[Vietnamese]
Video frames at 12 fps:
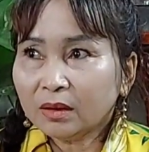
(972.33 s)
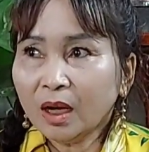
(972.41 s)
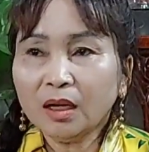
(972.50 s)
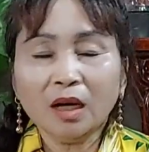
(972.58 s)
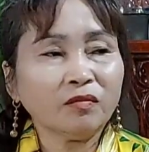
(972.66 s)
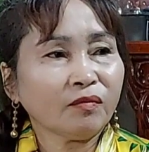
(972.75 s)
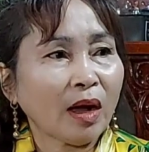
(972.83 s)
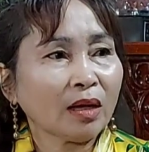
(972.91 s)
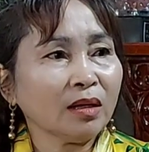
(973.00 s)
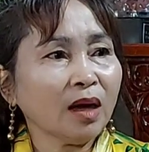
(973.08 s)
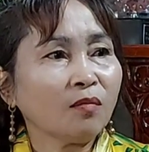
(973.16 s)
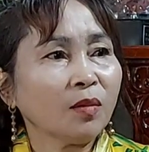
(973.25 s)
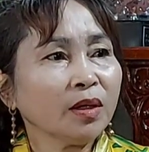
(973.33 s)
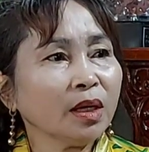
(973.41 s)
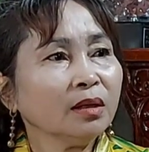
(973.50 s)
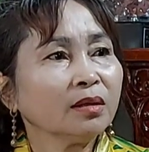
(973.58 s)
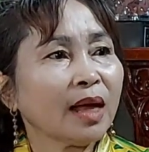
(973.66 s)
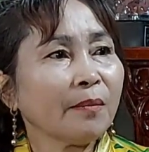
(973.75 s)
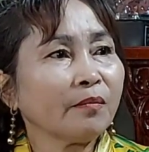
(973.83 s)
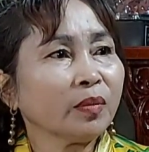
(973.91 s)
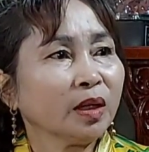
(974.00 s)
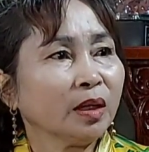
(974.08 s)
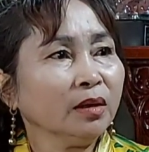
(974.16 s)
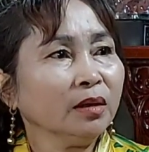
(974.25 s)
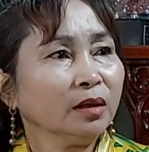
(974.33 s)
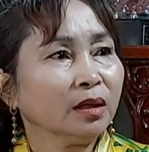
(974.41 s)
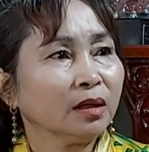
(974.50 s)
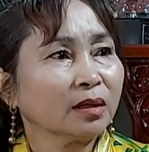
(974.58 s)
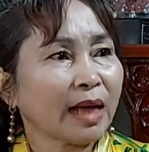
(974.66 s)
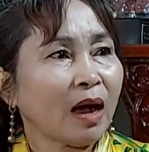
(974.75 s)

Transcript: cho nên Phật không có chứng tâm những người